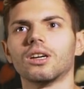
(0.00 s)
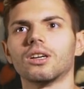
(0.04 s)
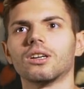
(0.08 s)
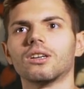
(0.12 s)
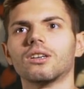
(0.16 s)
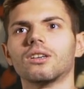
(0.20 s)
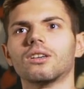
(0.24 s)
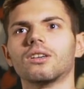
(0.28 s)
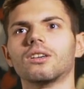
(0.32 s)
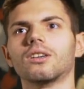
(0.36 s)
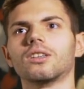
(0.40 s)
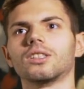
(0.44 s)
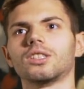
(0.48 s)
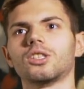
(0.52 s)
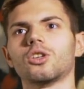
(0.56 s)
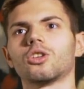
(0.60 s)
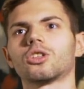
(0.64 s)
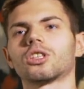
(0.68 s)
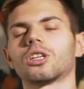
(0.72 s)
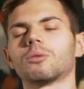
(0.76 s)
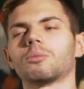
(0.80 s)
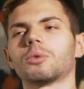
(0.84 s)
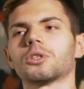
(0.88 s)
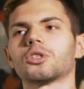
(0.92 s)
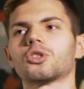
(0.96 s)
э,
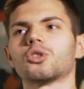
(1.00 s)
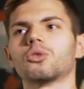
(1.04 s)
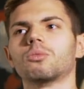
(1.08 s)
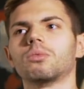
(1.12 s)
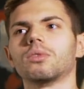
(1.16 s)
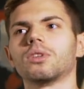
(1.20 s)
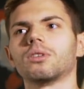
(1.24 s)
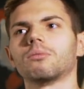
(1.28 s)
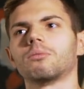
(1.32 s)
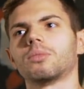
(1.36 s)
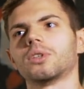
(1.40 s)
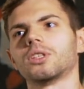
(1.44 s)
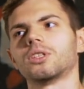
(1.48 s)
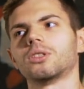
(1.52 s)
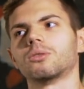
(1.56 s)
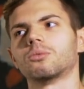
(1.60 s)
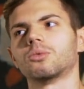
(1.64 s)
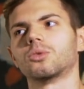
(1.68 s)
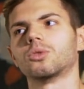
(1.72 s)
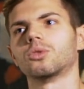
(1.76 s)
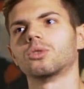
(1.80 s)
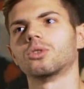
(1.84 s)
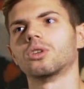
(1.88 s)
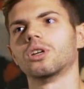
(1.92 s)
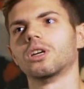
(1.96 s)
селедка под шубой,
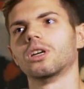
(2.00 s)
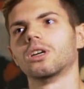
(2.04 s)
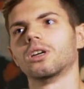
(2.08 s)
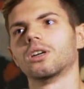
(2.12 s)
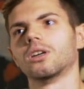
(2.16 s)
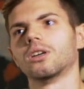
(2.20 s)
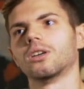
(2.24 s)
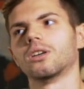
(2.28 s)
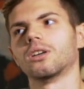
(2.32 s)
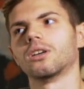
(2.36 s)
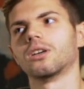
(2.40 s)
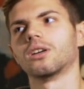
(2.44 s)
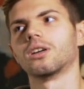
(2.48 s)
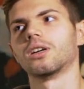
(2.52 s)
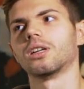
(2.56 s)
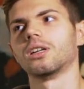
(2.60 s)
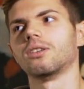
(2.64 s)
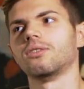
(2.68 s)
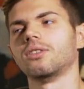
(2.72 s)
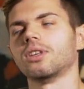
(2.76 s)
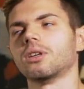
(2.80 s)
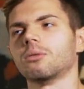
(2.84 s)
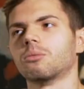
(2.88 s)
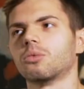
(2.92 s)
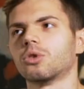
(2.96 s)
поэтому э,
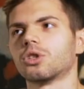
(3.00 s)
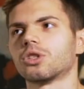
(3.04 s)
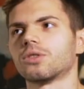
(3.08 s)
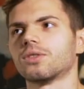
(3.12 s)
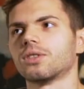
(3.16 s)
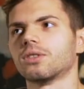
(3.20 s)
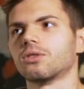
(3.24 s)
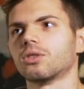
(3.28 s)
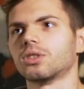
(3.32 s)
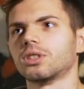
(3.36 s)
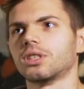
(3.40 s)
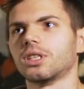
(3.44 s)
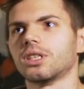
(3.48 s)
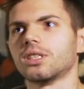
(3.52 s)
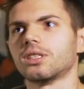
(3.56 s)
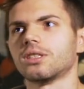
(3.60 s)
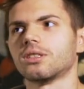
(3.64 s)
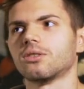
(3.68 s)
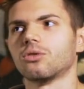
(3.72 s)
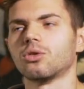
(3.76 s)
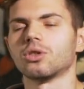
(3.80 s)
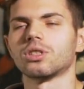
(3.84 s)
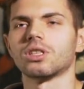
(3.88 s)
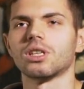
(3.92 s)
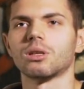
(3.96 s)
оливье больше всего
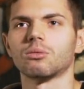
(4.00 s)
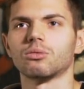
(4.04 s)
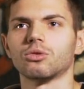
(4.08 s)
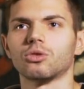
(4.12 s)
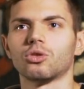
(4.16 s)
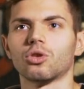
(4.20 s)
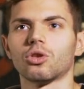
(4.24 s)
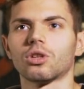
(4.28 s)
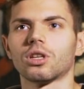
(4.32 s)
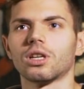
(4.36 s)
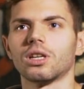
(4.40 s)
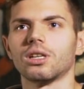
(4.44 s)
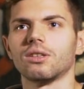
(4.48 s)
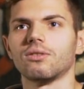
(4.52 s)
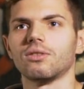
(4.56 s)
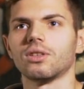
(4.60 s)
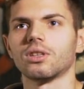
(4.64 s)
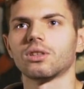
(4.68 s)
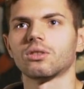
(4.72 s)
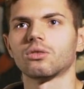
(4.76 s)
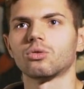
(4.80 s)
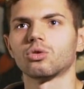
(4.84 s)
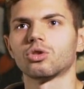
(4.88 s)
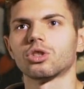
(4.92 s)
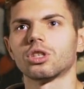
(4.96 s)
съесть. Но если я буду только
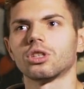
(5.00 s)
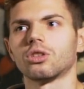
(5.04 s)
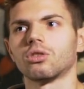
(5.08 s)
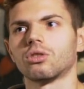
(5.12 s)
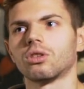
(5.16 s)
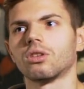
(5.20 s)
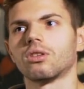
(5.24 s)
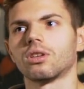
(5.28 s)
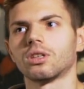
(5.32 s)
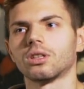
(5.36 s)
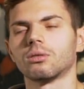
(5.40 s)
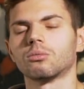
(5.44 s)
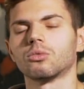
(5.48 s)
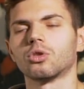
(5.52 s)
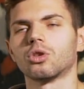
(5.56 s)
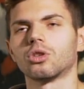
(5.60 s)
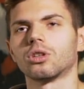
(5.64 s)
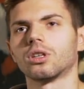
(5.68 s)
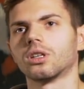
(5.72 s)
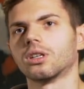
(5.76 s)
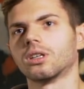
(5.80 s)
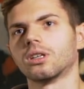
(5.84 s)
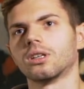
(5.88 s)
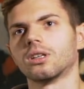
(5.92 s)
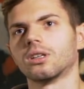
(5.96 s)
оливье кушать, то, наверное,
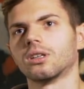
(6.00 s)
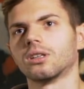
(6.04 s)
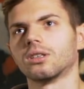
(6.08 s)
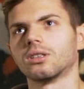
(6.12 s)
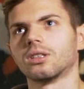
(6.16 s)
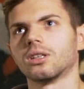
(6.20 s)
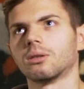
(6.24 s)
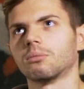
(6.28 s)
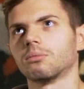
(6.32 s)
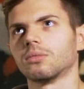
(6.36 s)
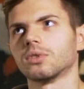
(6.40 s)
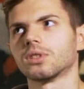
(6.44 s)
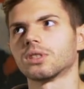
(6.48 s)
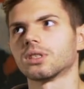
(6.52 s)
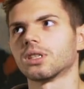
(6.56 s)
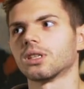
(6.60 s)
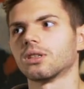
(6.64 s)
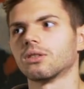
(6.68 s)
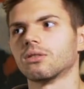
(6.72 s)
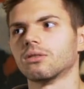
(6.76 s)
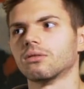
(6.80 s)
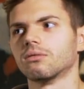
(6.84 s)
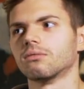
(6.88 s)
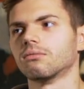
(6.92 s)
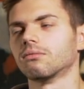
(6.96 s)
много, там, не
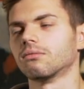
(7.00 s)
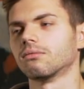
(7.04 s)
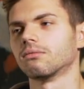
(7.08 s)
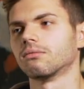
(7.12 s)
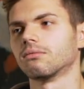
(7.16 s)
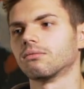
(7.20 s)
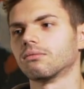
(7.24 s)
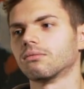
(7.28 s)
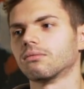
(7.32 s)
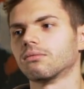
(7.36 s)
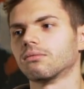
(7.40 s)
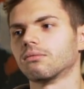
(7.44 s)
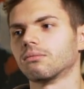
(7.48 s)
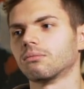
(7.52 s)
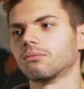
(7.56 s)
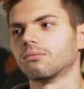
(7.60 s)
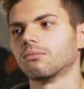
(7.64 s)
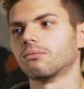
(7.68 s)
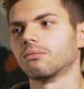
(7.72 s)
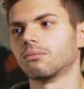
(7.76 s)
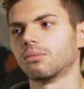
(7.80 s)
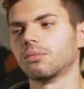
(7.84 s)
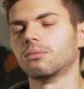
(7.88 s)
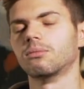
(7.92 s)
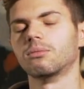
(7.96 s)
знаю,
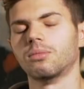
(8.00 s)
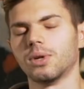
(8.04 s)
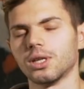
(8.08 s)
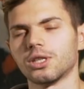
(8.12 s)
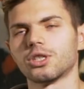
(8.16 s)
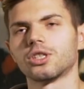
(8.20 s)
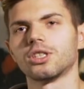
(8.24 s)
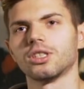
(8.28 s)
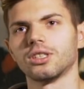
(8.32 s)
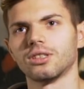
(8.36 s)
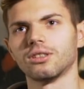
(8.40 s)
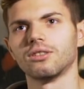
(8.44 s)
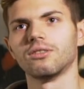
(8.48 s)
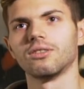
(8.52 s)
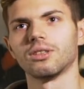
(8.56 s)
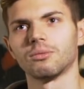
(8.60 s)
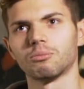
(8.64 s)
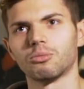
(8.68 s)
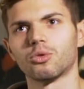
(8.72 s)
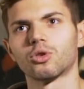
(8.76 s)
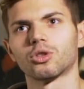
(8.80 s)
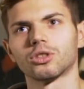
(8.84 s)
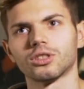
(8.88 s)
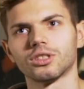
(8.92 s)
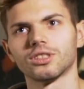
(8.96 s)
большие две
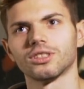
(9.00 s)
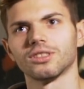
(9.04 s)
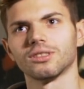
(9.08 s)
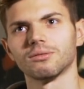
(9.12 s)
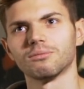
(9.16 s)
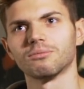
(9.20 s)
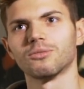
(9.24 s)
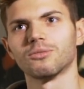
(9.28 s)
порции